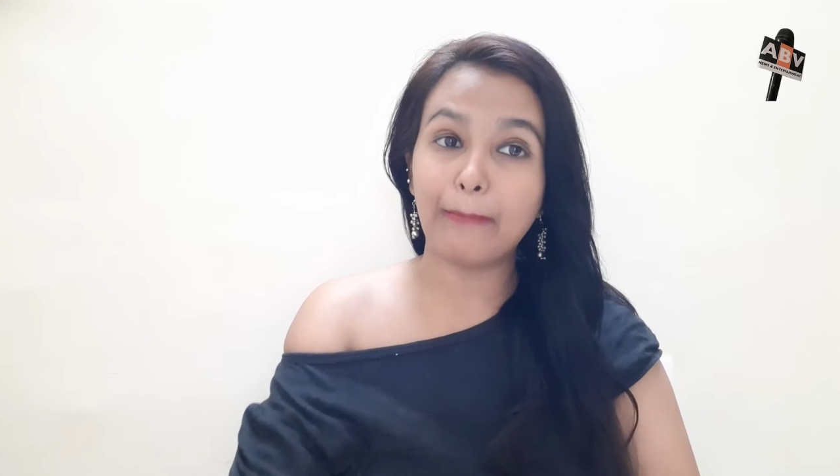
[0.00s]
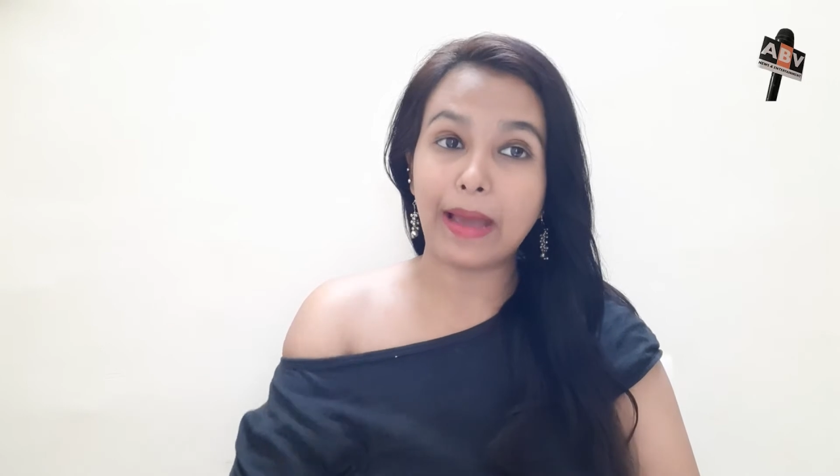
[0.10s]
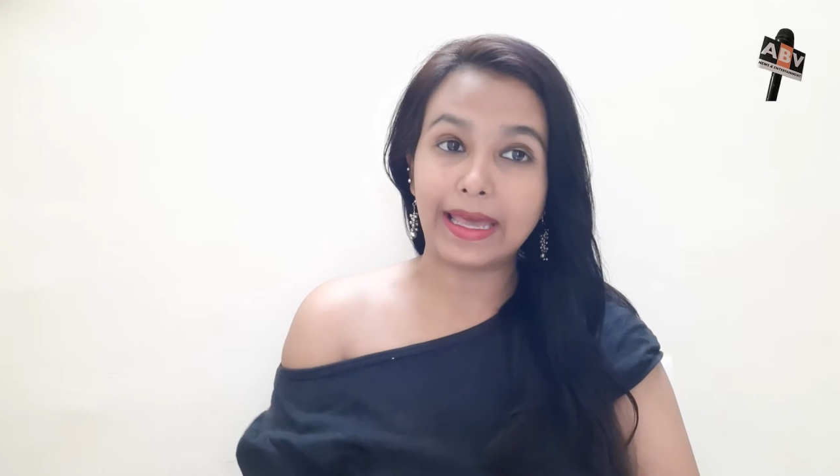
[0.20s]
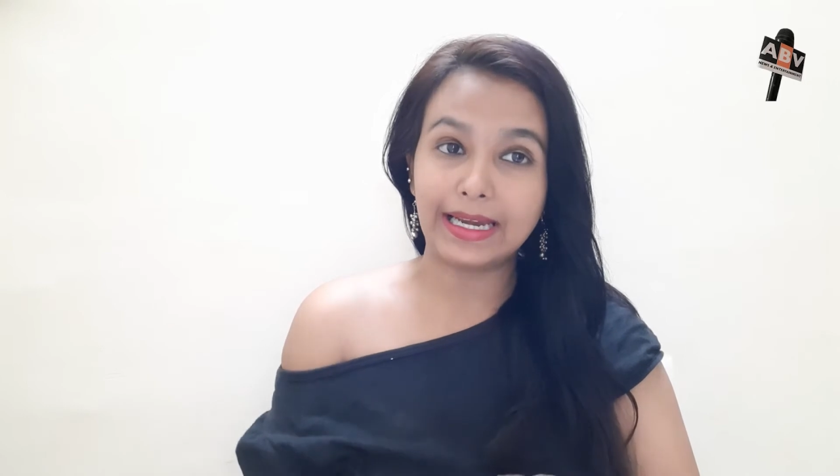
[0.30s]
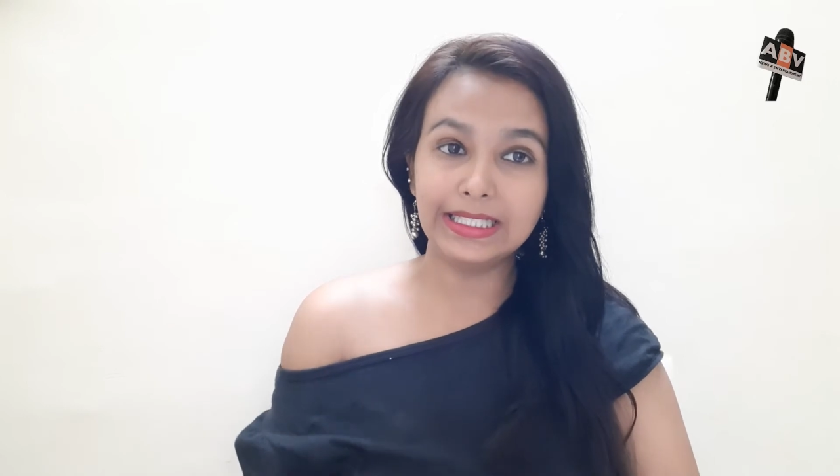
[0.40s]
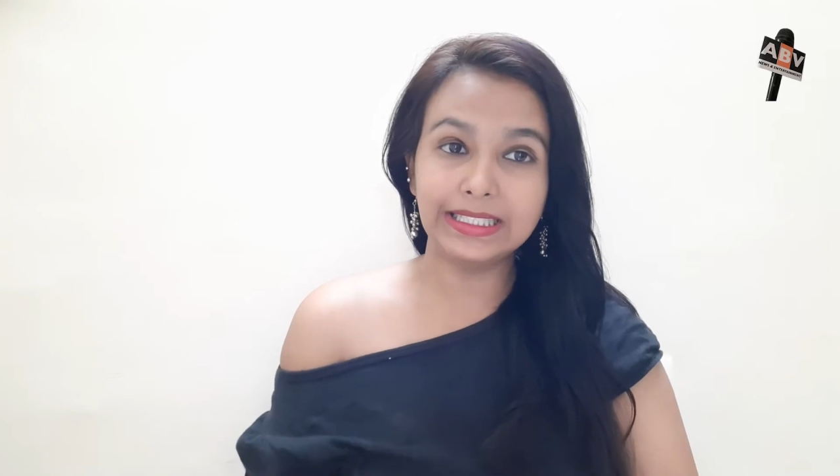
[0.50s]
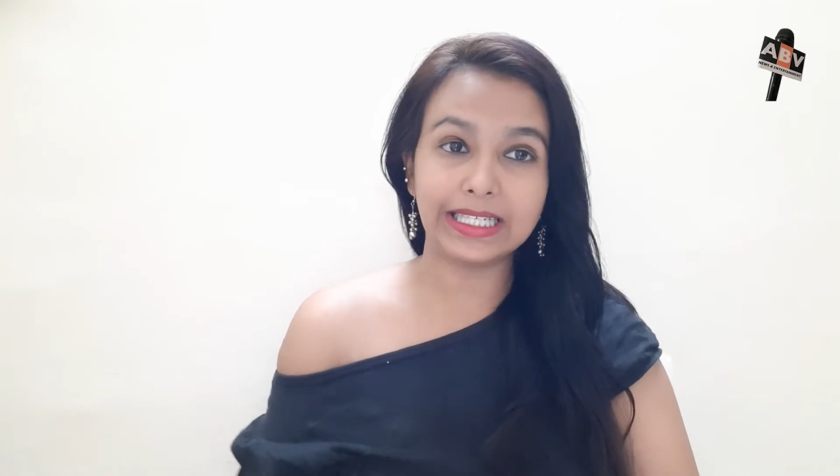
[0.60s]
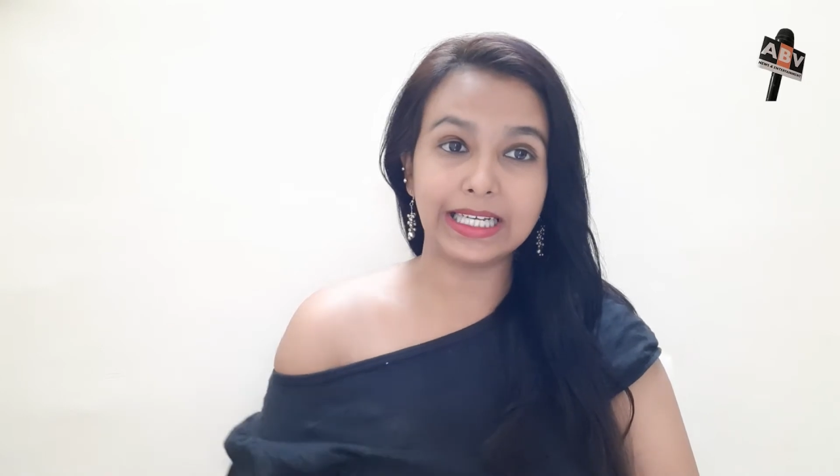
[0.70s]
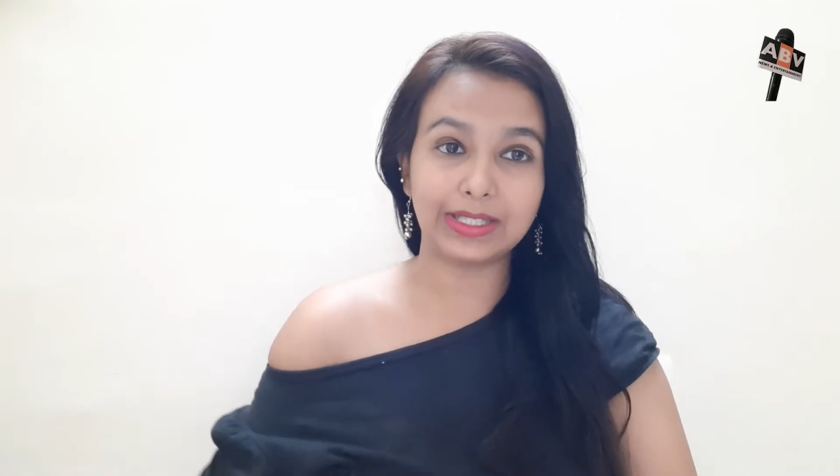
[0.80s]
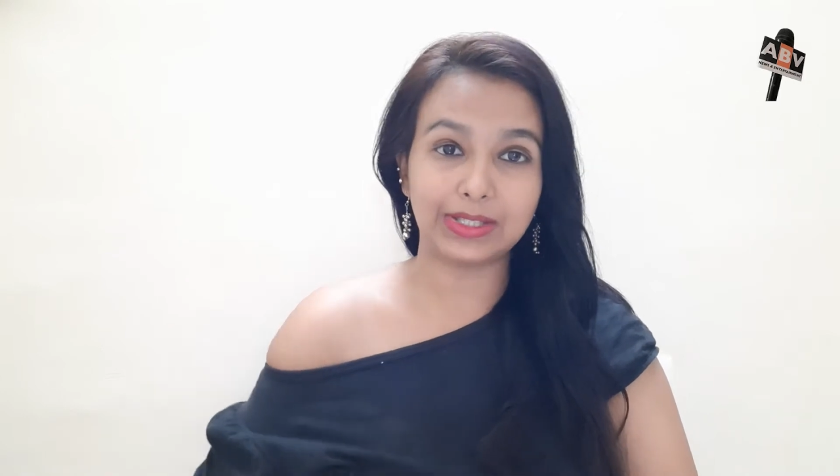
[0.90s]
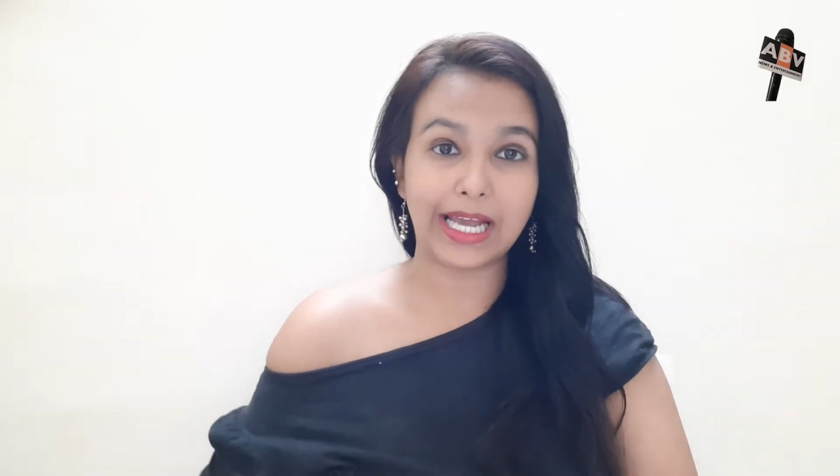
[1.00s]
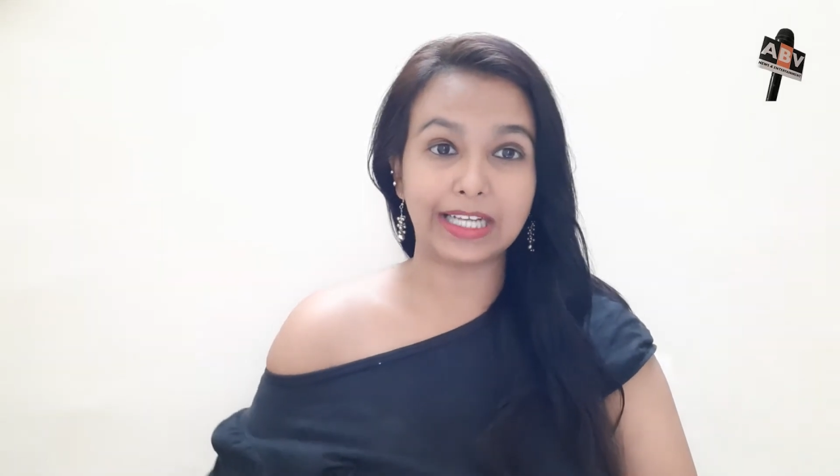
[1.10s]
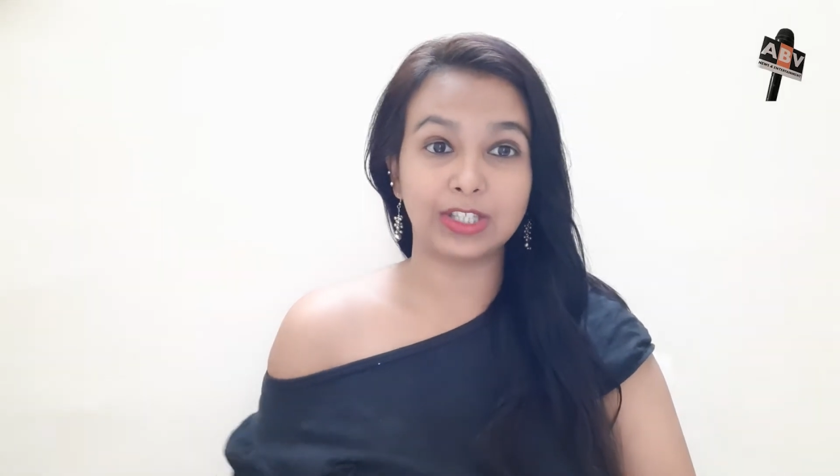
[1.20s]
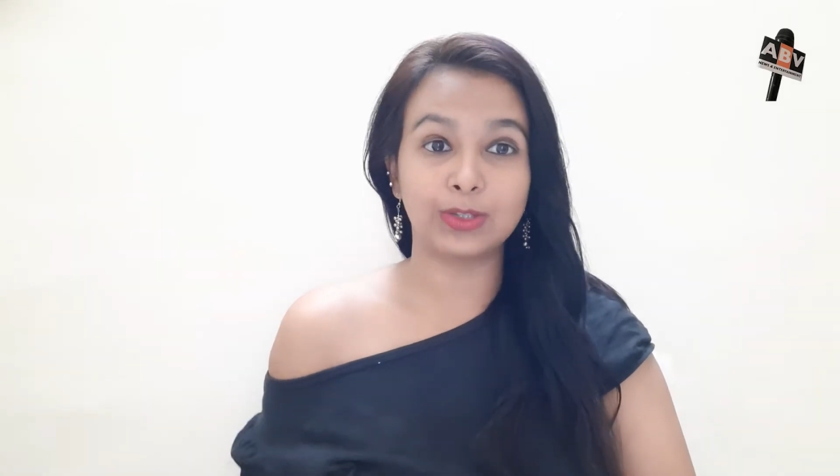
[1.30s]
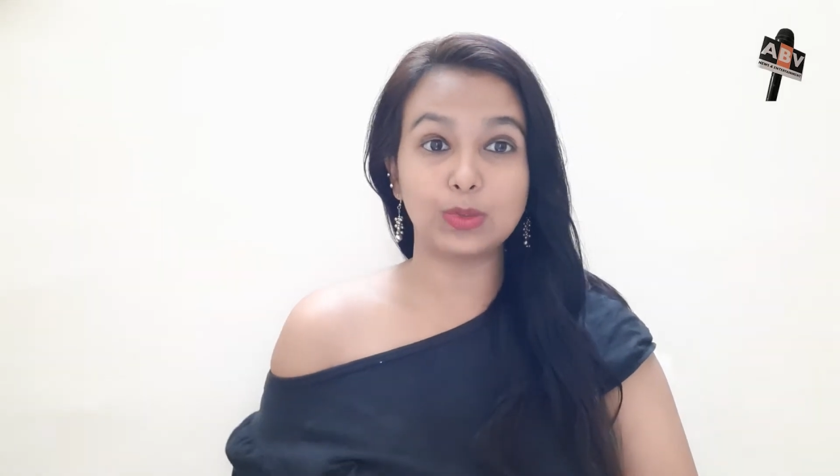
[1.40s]
पेरेंट्स का
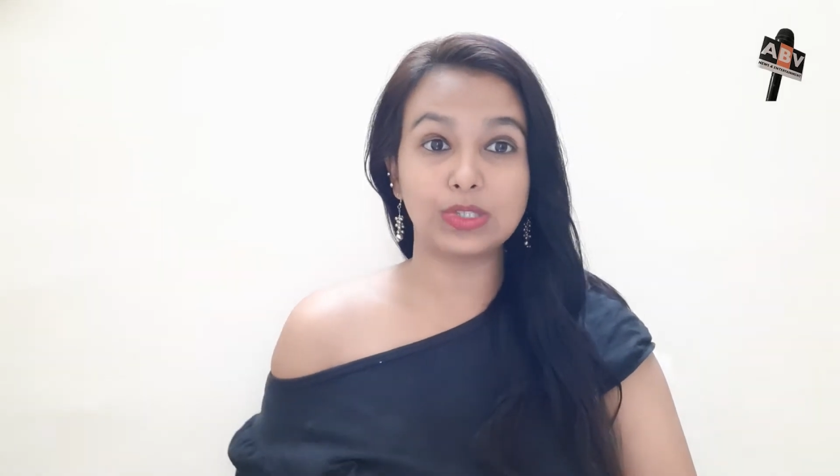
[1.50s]
रिएक्शन